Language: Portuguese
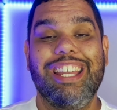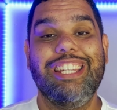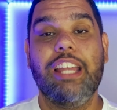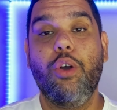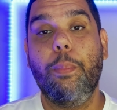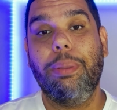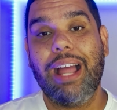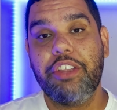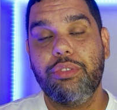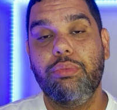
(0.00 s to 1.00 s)
Já o
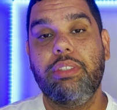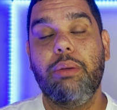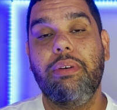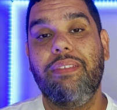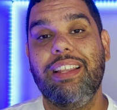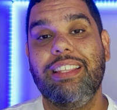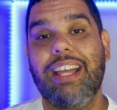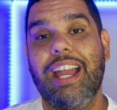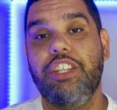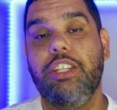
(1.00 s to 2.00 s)
Platinum tem uma
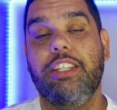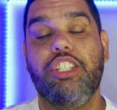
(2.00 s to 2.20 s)
validade